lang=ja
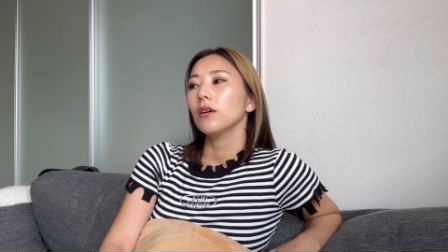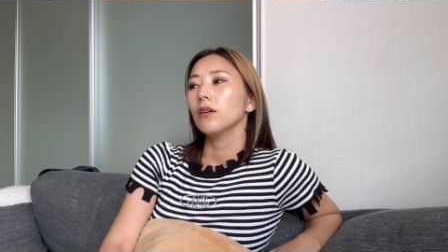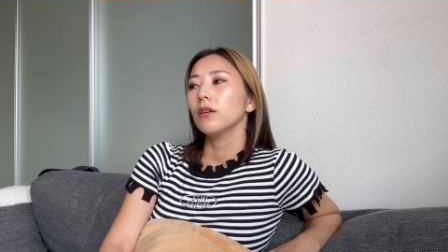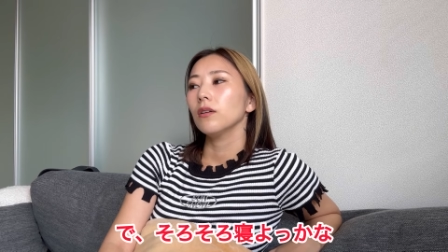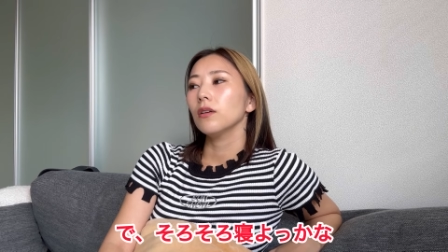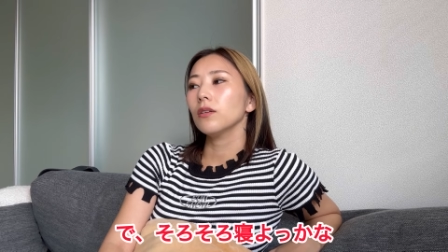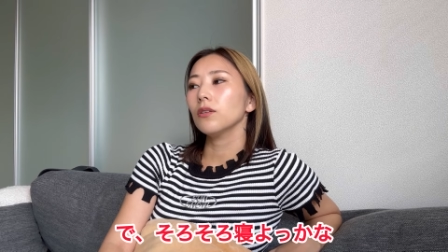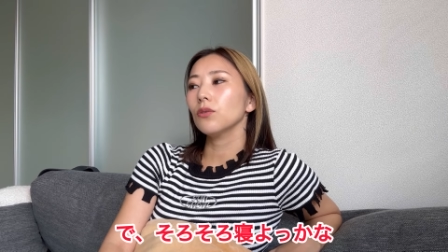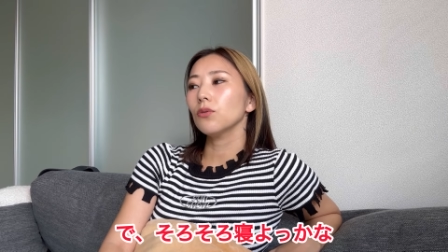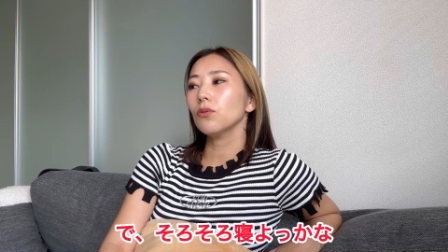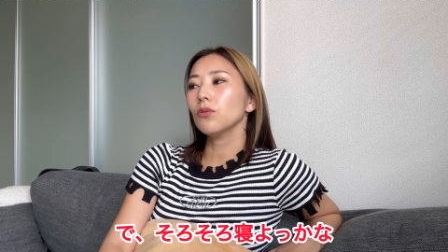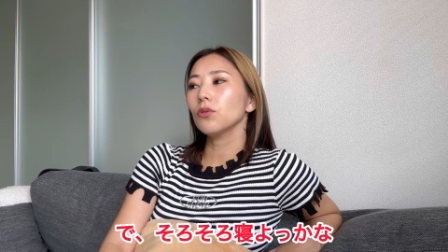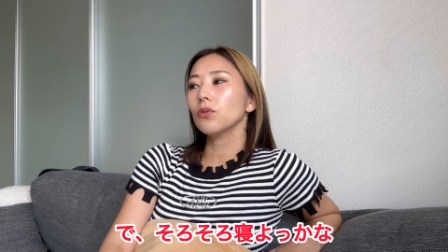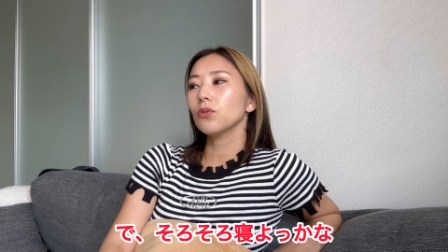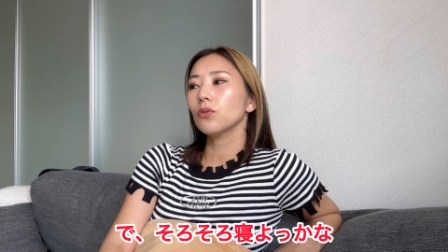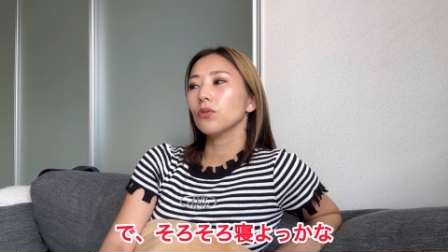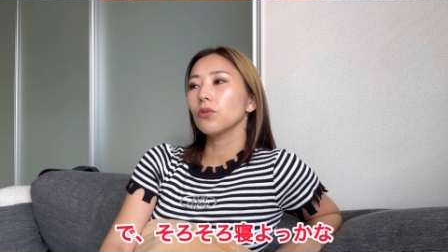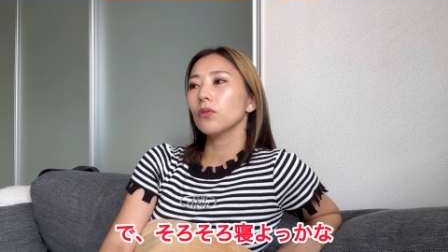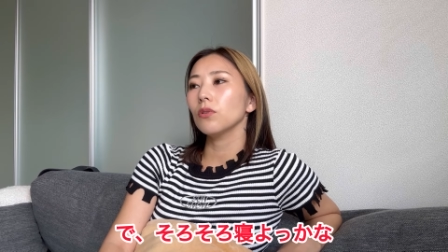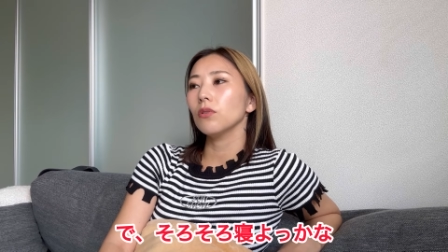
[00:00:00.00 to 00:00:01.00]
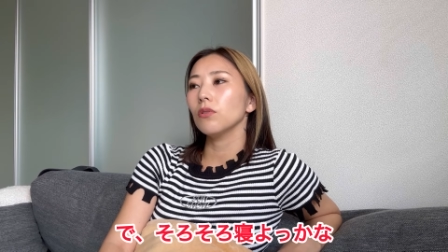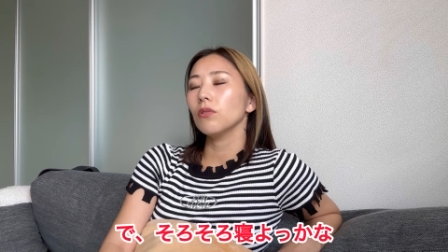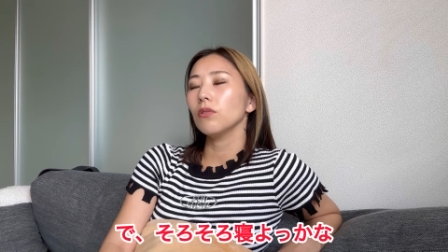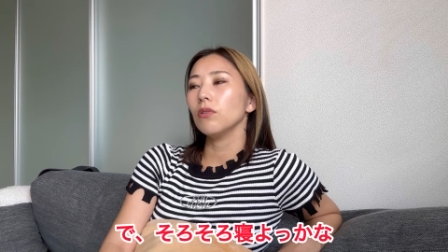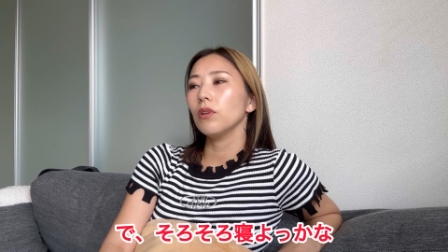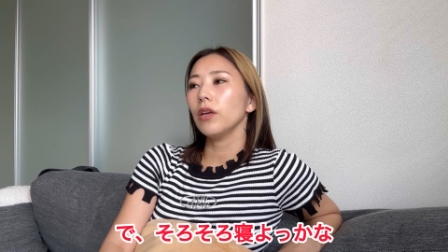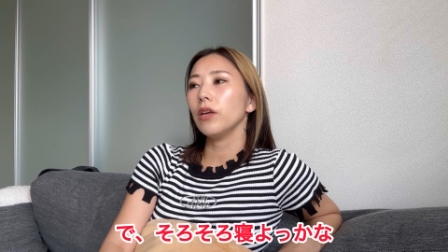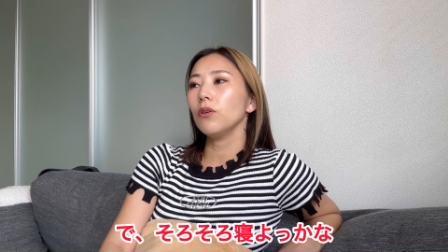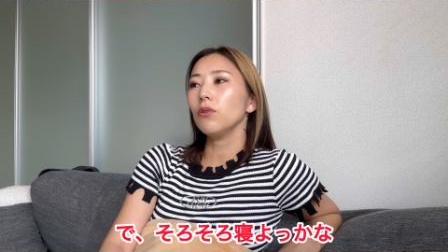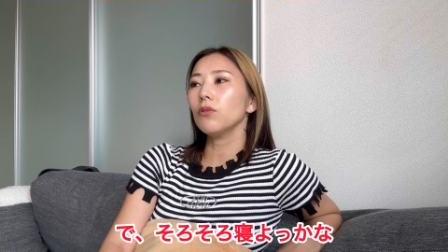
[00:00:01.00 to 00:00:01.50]
でそろそろ
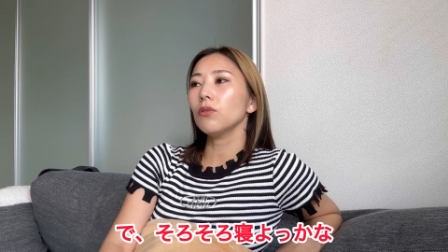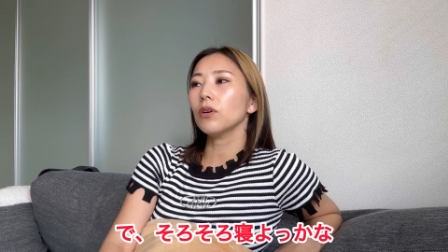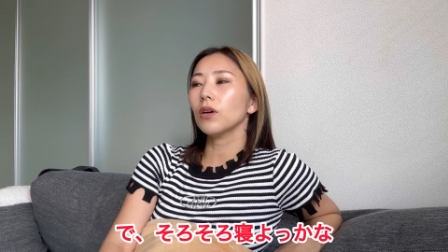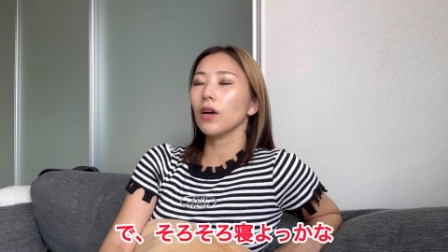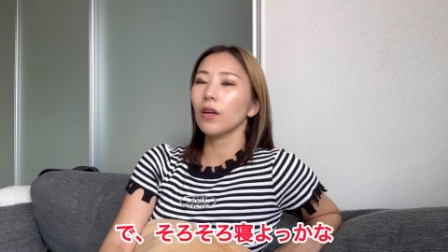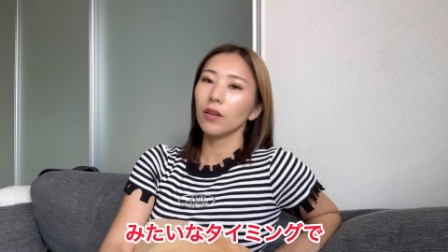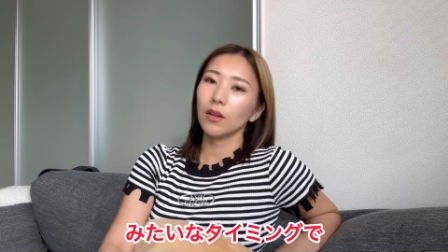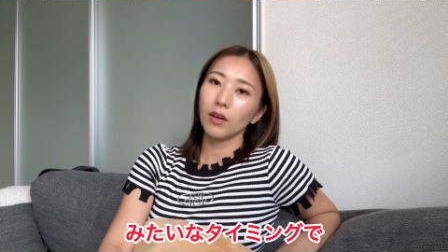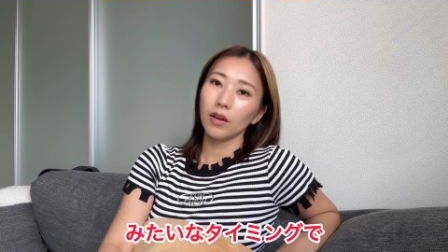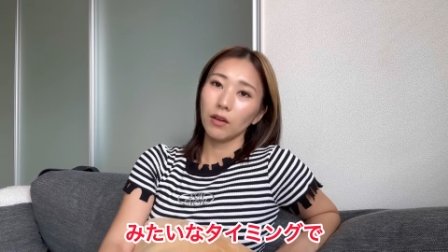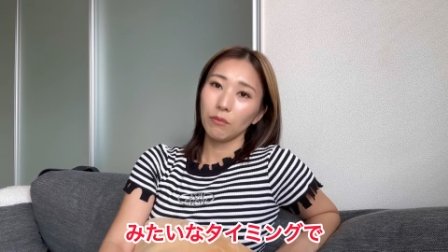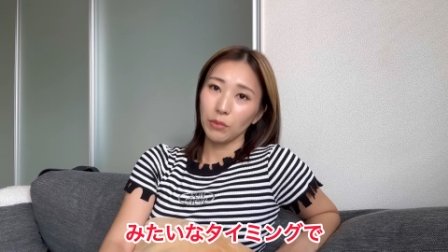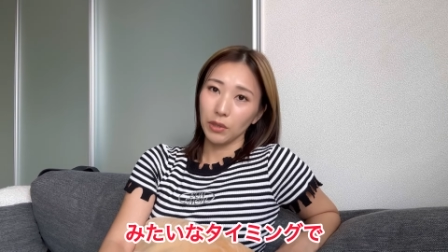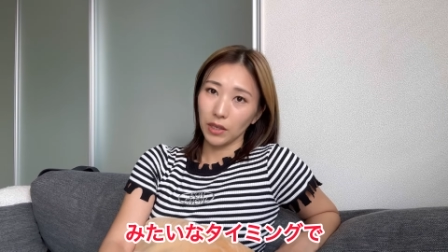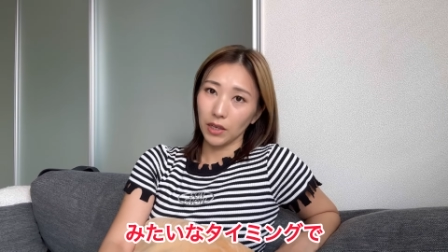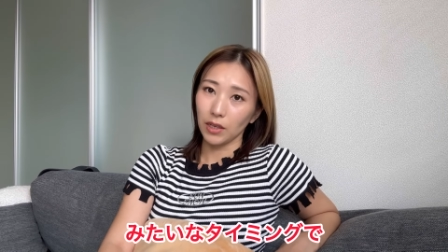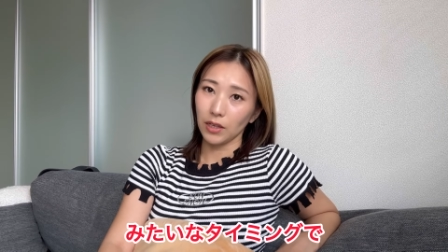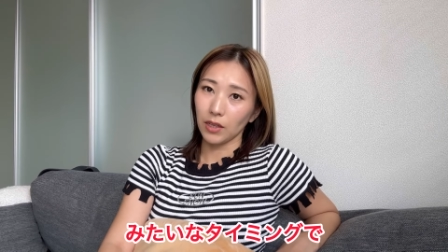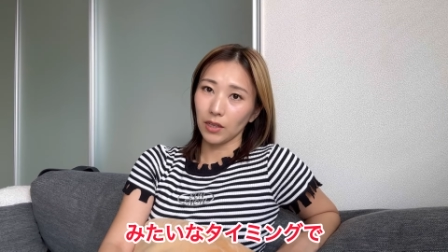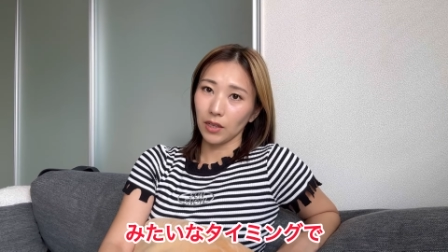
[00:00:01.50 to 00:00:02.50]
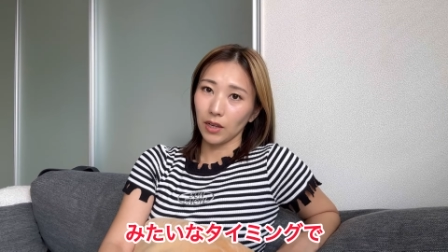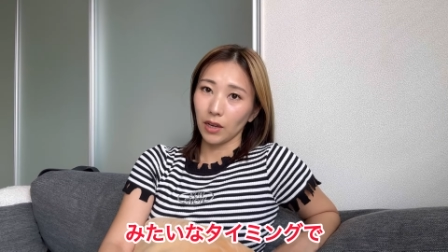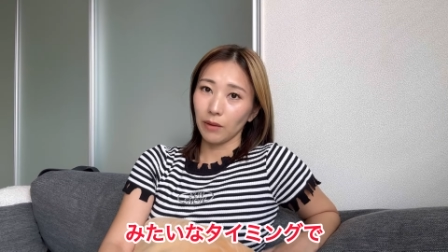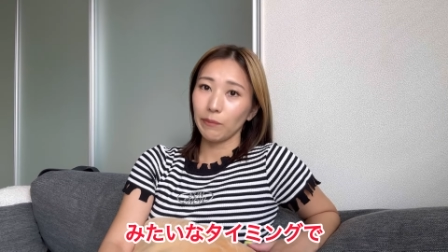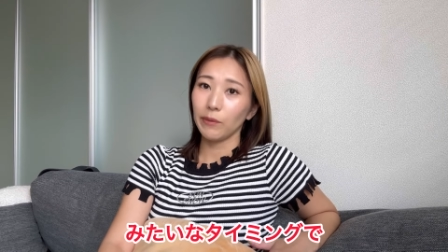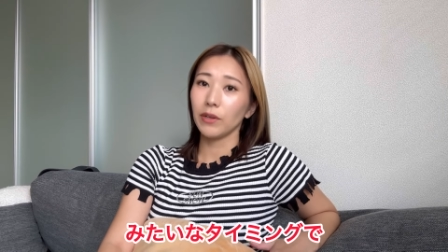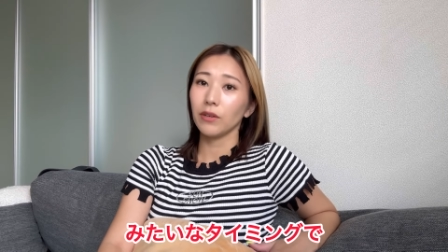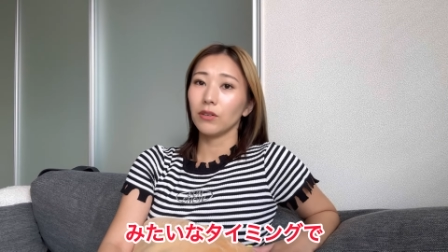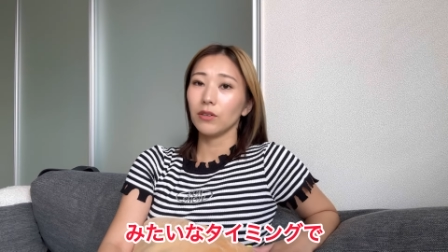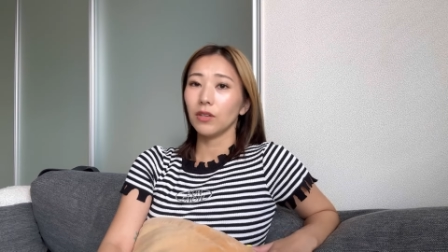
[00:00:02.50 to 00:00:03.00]
寝よっかなみたいな
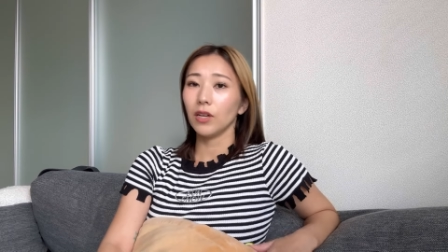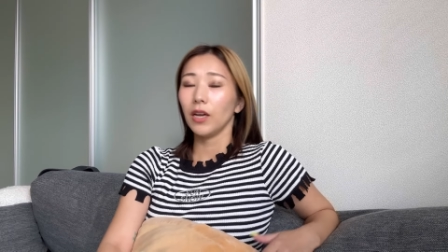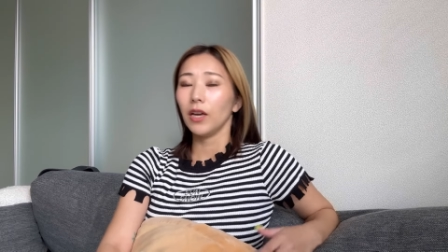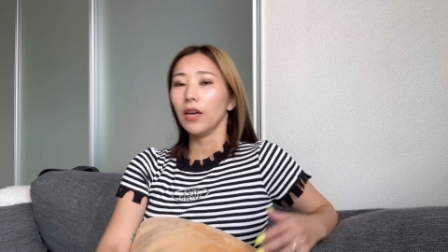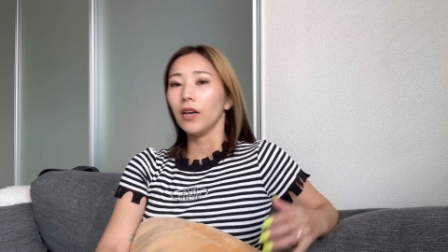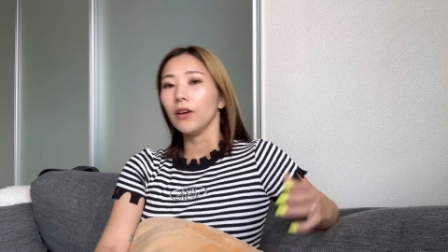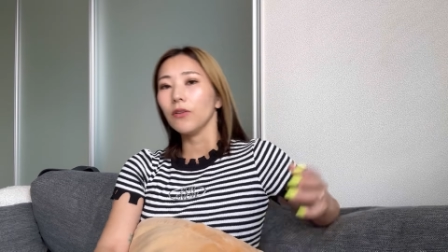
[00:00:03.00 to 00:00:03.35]
タイミングで